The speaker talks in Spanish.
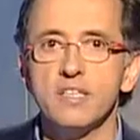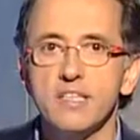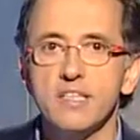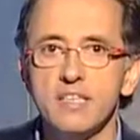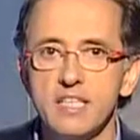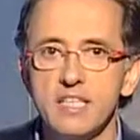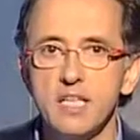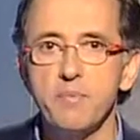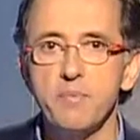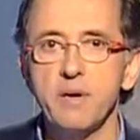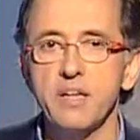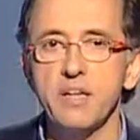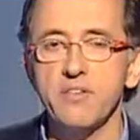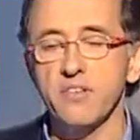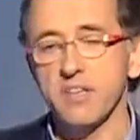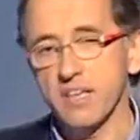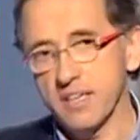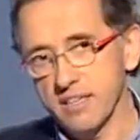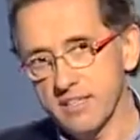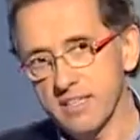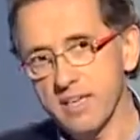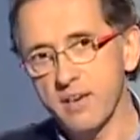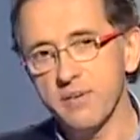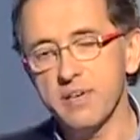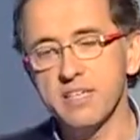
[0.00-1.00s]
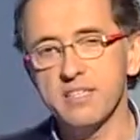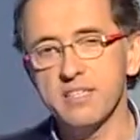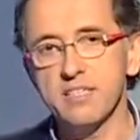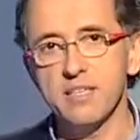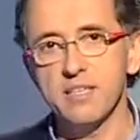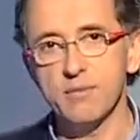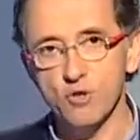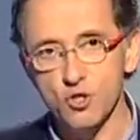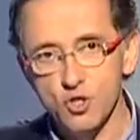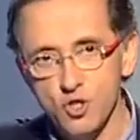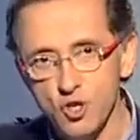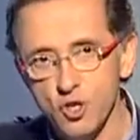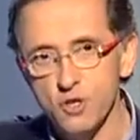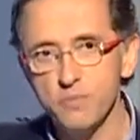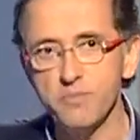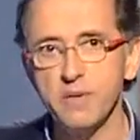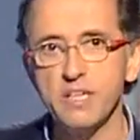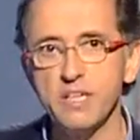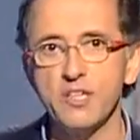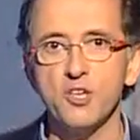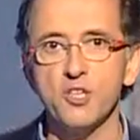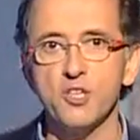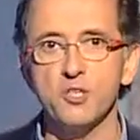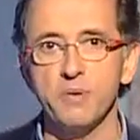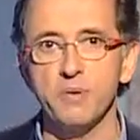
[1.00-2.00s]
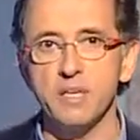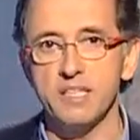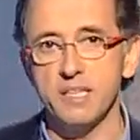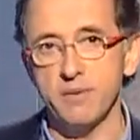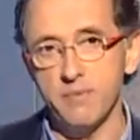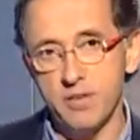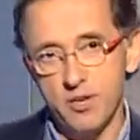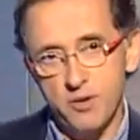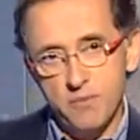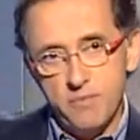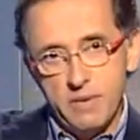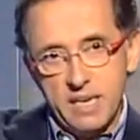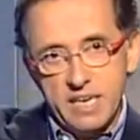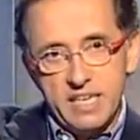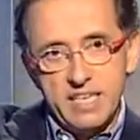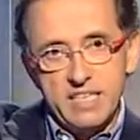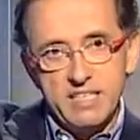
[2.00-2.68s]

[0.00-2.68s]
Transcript: ¿qué te parece? Ya ves, tenemos dos metros veinte, menos mal que